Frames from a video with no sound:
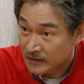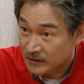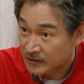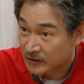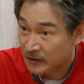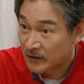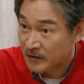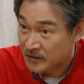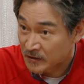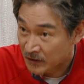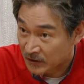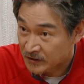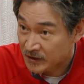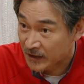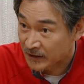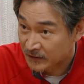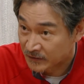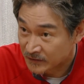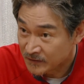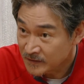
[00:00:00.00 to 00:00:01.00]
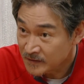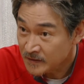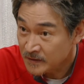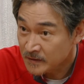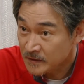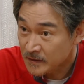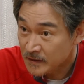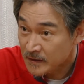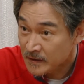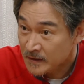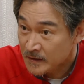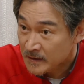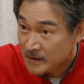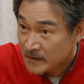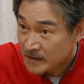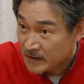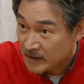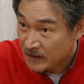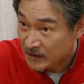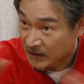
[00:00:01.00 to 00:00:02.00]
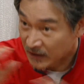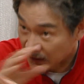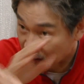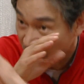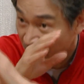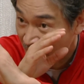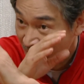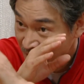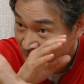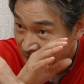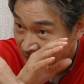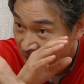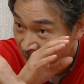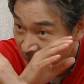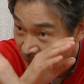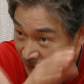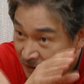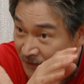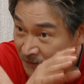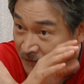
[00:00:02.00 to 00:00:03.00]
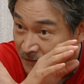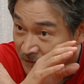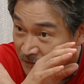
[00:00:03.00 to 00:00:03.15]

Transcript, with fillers: 그런 여자는 이거라는 거.